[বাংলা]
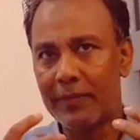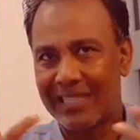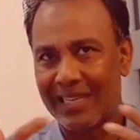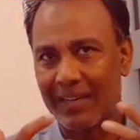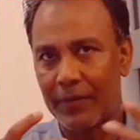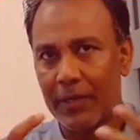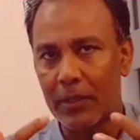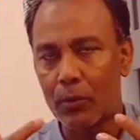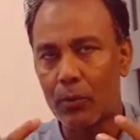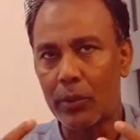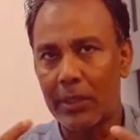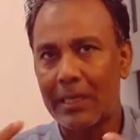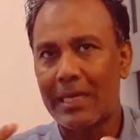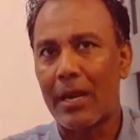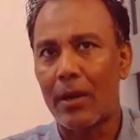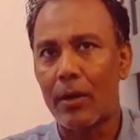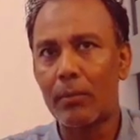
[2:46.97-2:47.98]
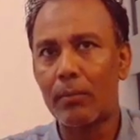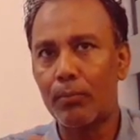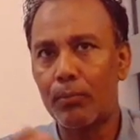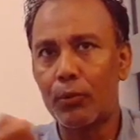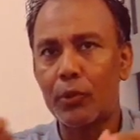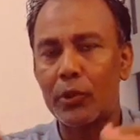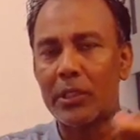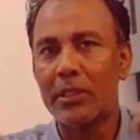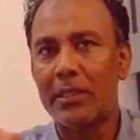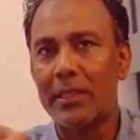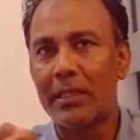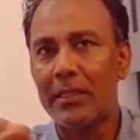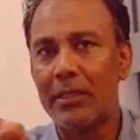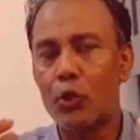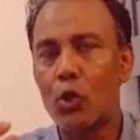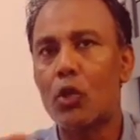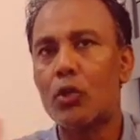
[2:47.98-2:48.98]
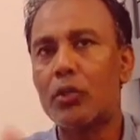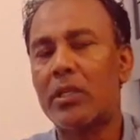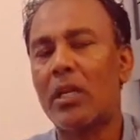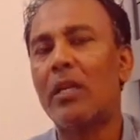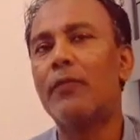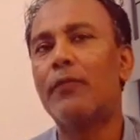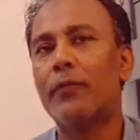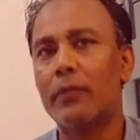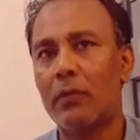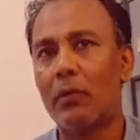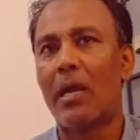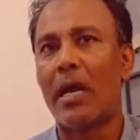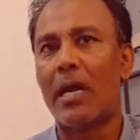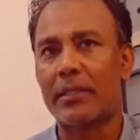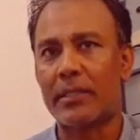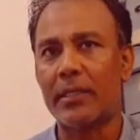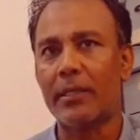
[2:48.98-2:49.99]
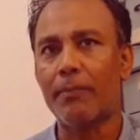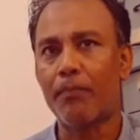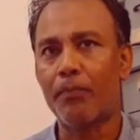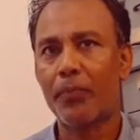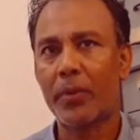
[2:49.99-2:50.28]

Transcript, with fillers: সাফার করি কারণ প্রতিদিন যখন টেলিফোনগুলো আসে